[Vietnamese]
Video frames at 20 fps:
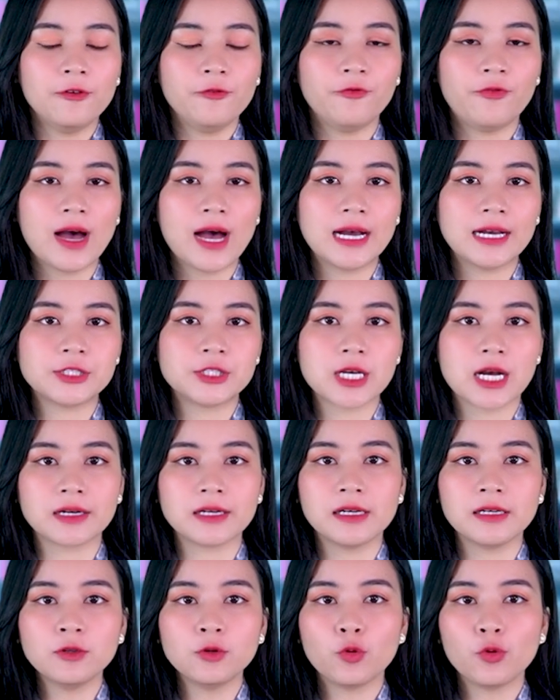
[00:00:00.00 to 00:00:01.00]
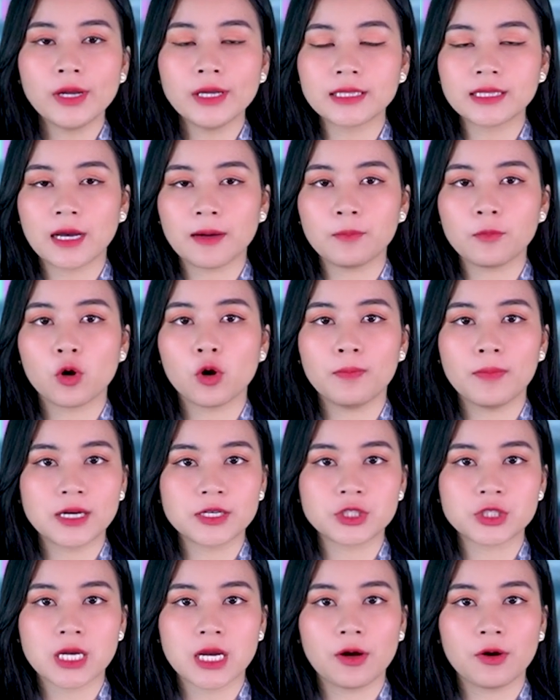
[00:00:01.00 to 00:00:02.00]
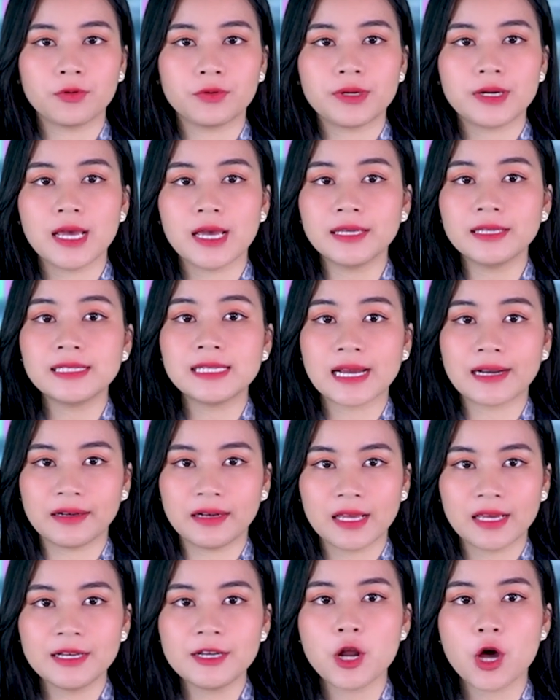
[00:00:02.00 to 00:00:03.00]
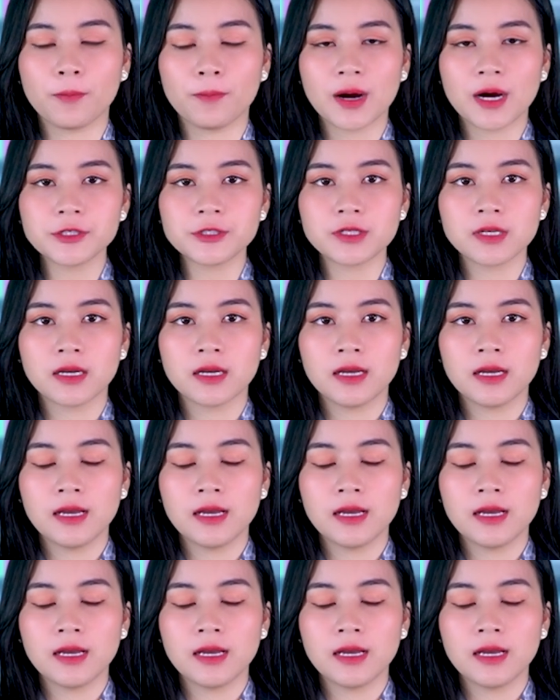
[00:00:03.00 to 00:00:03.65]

và chặn đứng quyết tâm của Moscow để giành lấy Donbass.